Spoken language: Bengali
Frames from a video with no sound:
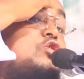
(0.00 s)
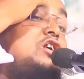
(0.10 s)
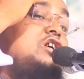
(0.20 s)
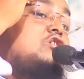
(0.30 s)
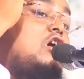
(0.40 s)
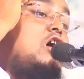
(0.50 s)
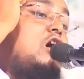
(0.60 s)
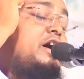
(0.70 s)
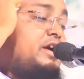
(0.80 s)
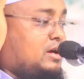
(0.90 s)
শহীদ
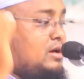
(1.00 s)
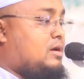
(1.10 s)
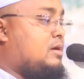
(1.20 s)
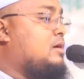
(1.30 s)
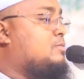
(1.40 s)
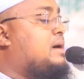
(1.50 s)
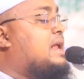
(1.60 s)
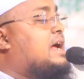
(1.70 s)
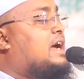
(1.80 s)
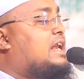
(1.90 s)
হয়
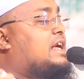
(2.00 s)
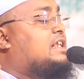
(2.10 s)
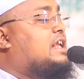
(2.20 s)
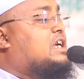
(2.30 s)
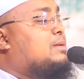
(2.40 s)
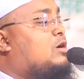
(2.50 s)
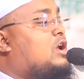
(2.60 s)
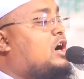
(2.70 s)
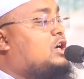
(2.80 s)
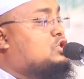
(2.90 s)
মারা গেলে এদেরকে
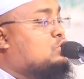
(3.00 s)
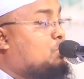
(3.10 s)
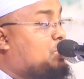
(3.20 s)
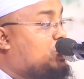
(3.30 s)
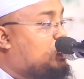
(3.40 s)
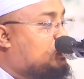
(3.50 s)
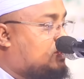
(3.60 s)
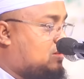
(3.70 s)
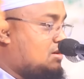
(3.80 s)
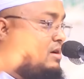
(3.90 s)
বলা হয় শহীদ
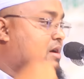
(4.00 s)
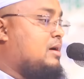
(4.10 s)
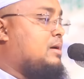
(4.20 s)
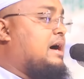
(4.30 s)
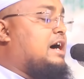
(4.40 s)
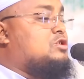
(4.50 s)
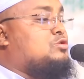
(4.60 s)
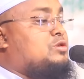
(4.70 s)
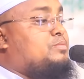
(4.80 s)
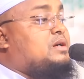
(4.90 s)
আর
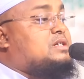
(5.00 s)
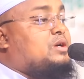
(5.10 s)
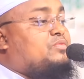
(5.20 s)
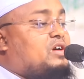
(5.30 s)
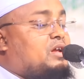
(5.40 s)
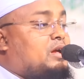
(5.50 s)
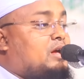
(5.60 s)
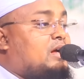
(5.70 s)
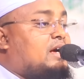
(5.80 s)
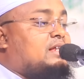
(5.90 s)
যদি বেঁচে ফেরে
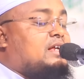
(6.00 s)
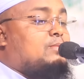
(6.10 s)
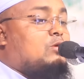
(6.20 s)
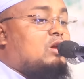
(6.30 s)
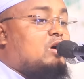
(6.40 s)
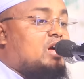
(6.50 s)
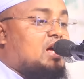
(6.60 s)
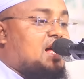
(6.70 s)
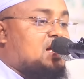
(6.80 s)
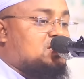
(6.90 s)
এদের বলা
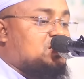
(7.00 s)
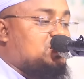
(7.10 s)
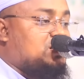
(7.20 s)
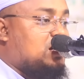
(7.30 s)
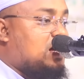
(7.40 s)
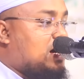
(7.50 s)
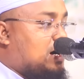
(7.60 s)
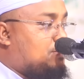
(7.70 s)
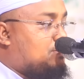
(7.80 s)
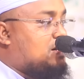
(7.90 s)
হয় গাজী
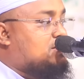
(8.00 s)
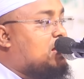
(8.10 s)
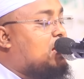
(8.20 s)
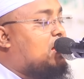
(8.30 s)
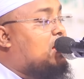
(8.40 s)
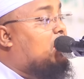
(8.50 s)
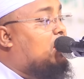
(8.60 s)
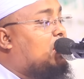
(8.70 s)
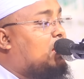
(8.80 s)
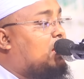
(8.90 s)

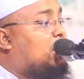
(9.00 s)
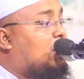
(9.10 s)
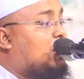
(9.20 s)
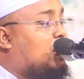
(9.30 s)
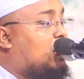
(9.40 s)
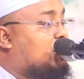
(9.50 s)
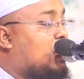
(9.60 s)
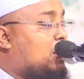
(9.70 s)
আম্মাজান